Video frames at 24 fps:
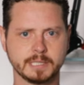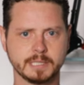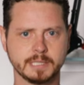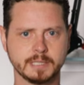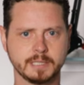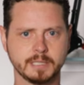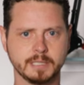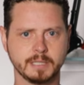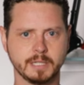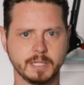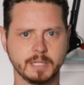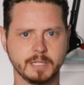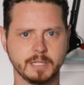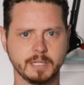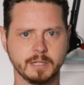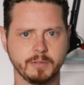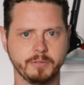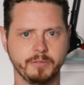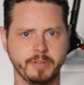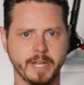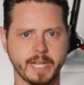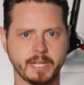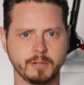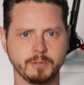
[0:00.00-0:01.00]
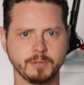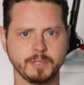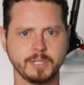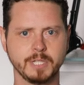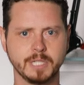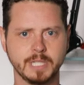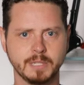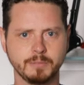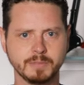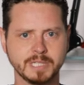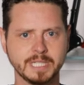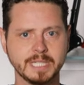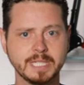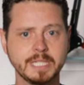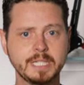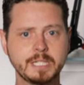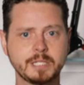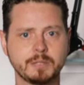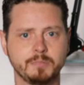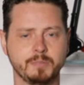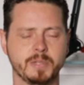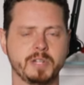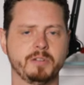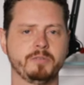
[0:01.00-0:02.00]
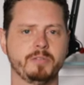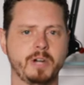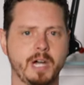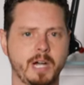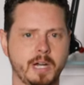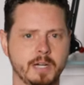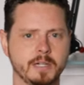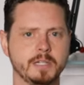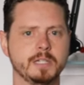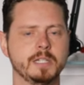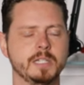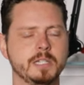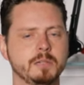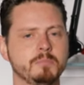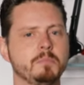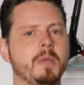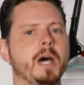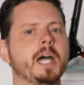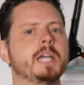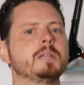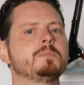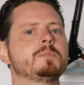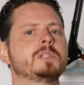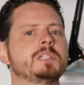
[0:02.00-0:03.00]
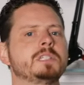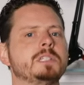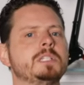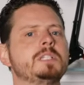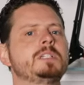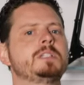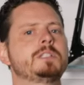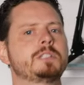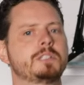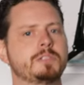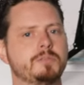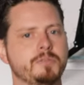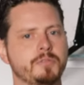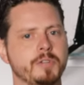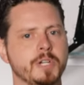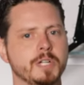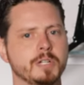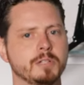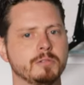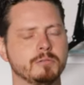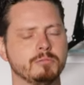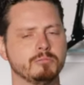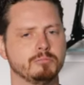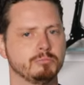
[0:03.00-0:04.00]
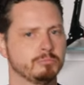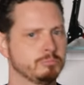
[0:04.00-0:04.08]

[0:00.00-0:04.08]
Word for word: sind die dann weg und ich nehme sie nicht mehr wahr in meinem Gesichtsfeld.